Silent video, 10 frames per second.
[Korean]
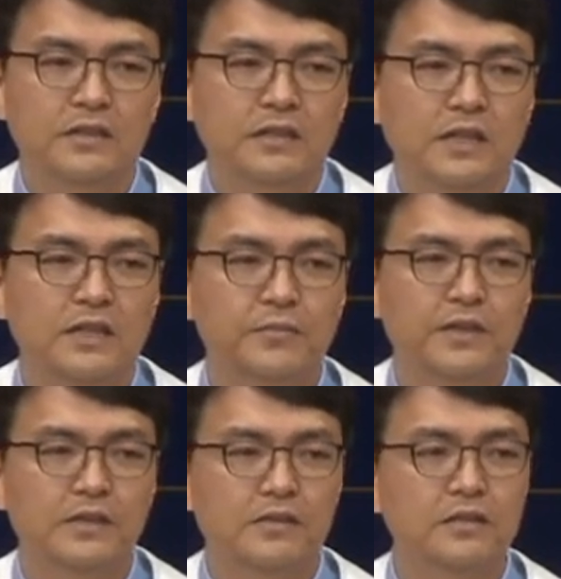
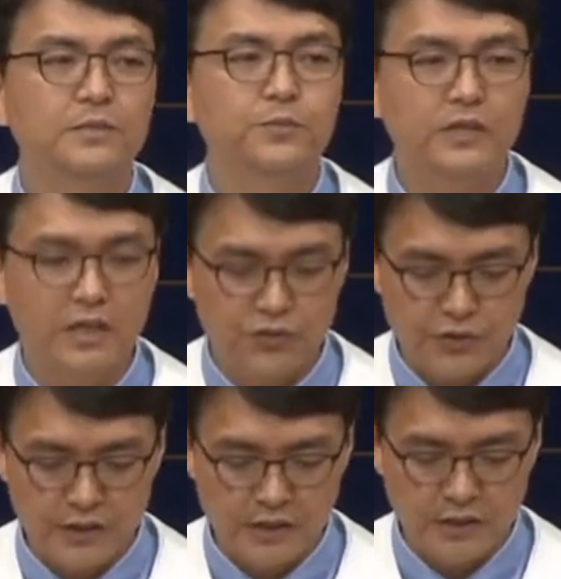하나님께서 입증해
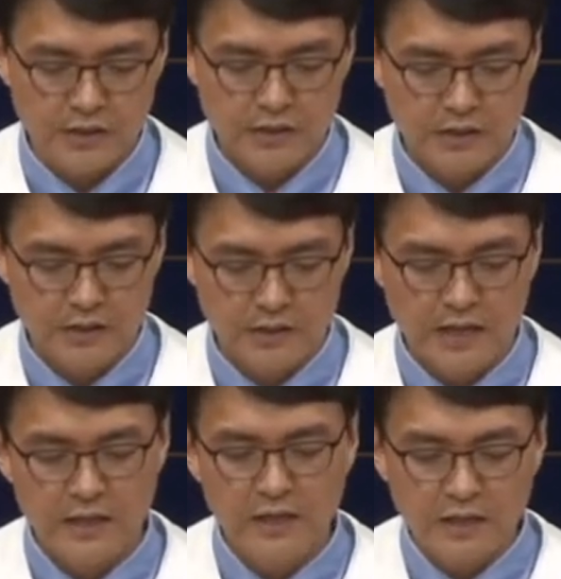주신
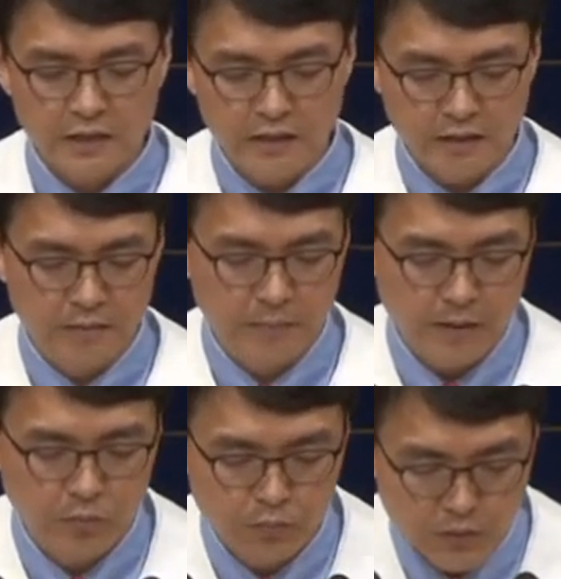날이 이
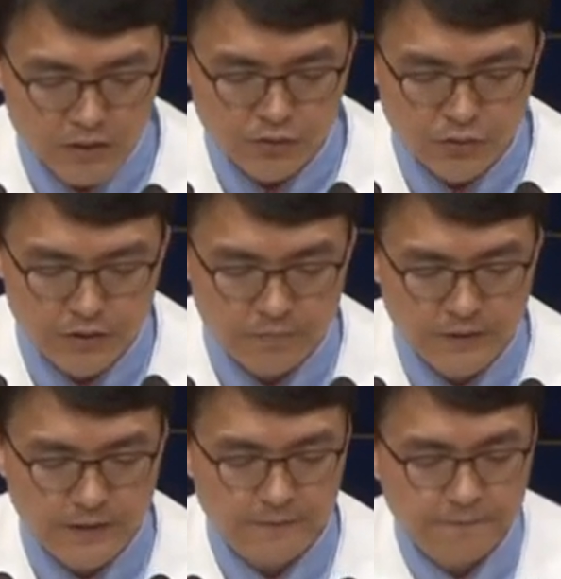바로
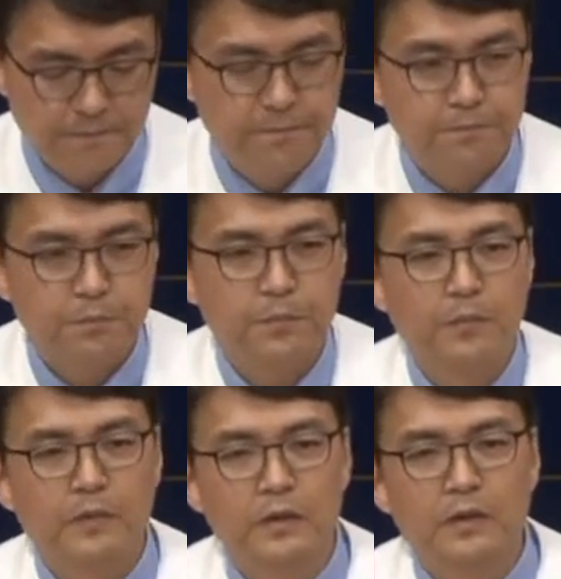부활주일입니다.
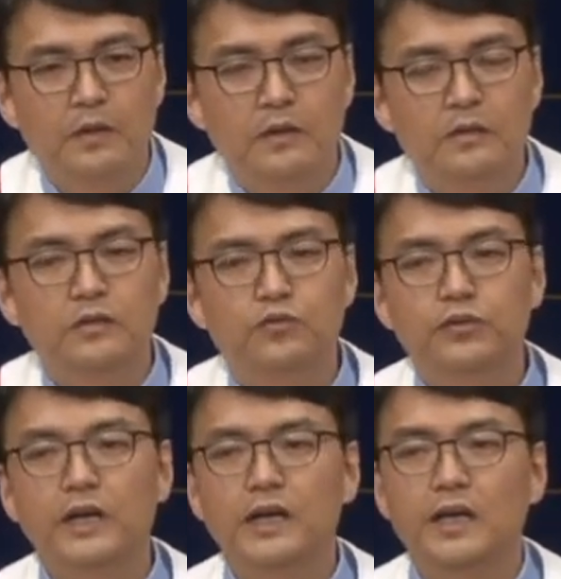그
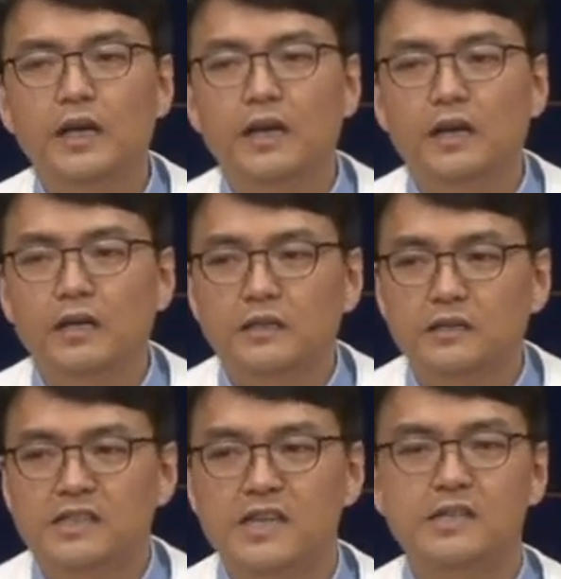구약의
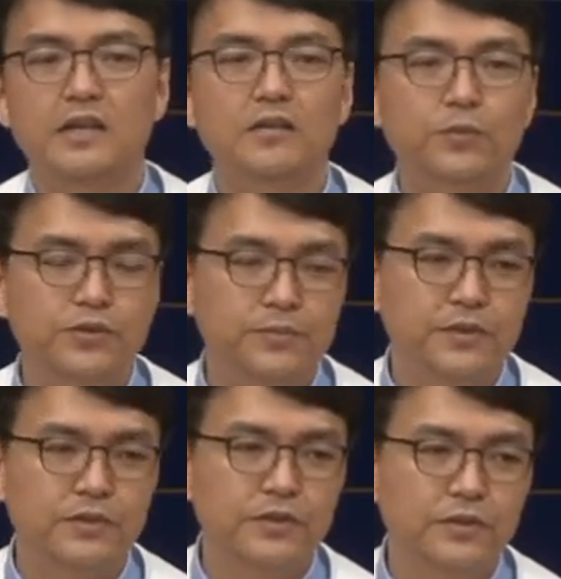그 제사를
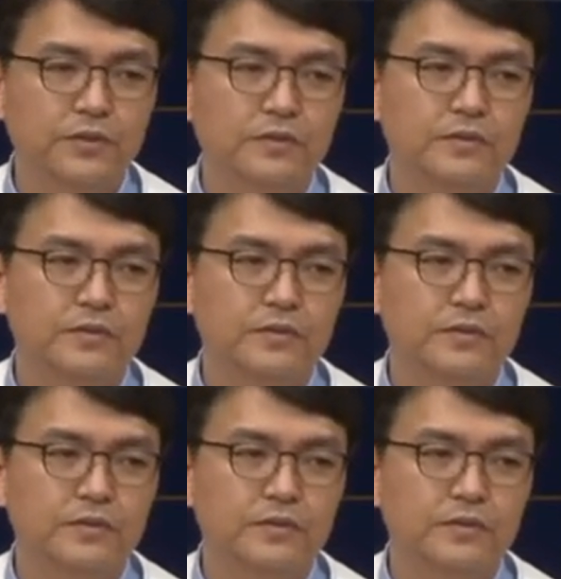보시면요,